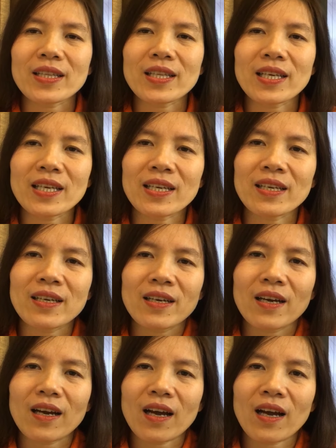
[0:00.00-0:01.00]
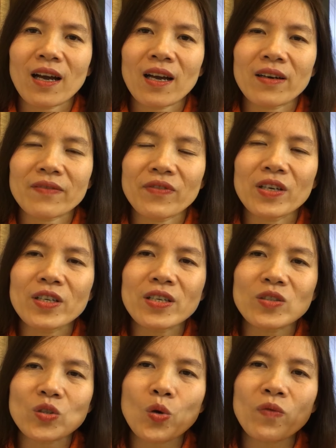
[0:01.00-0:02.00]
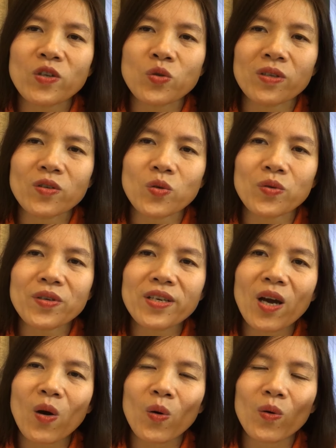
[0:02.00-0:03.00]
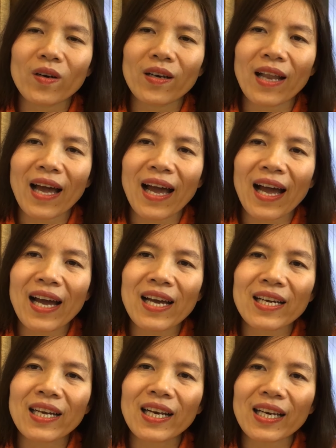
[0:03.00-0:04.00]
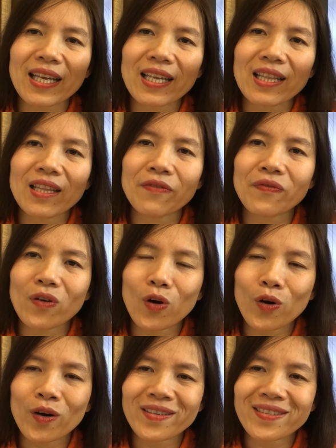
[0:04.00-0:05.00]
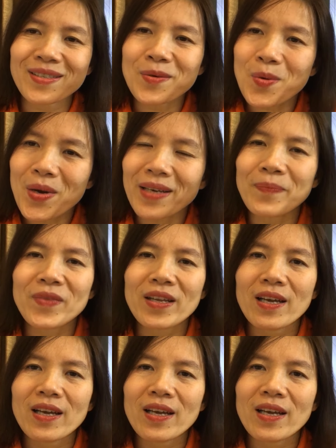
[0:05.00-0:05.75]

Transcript: thì à, với tôi và chủ ngữ số nhiều là clean the floor giữ nguyên